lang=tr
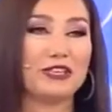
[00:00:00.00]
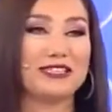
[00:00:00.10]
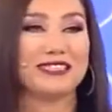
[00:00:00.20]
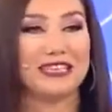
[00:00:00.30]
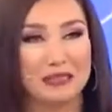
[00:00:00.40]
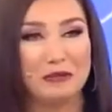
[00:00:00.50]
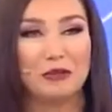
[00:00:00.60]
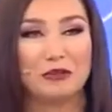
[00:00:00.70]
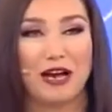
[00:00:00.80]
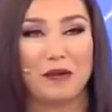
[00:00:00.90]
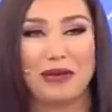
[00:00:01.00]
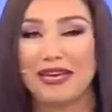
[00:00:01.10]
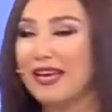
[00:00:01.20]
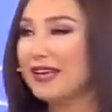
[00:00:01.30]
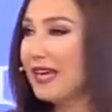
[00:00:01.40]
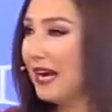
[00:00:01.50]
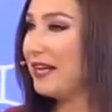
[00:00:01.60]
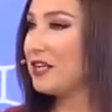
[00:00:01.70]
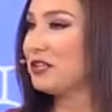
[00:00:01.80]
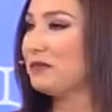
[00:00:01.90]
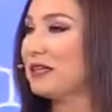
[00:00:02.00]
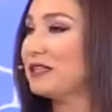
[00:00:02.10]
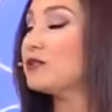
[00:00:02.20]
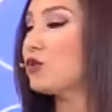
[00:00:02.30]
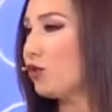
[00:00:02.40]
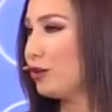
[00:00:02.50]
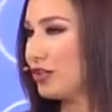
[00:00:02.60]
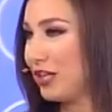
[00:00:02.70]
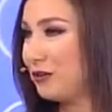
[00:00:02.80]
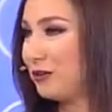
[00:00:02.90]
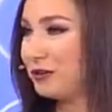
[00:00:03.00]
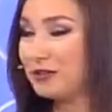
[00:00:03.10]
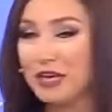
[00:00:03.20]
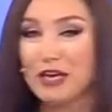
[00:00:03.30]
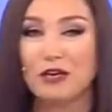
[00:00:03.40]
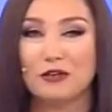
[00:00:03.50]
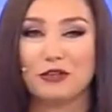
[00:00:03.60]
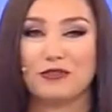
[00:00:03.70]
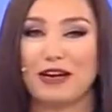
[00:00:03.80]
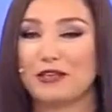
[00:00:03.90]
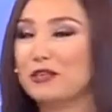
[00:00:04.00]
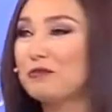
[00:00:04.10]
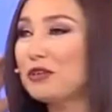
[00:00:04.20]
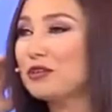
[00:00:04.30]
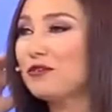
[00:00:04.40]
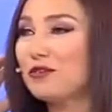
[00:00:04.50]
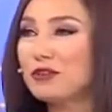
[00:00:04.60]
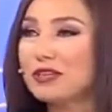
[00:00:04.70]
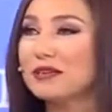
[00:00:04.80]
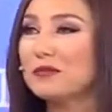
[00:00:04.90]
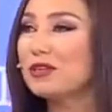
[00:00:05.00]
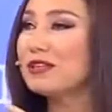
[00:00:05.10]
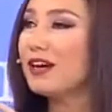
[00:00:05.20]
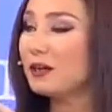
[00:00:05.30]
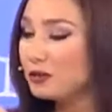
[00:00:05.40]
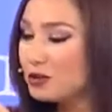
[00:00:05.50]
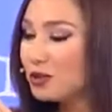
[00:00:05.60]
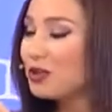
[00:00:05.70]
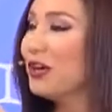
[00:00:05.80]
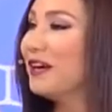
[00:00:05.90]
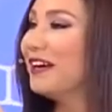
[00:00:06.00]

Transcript: köşesine değil mi Gürkan Bey? Yerleştirmekte zorluk çekiyoruz. Lütfen şu mikrofonlara böyle daha küçük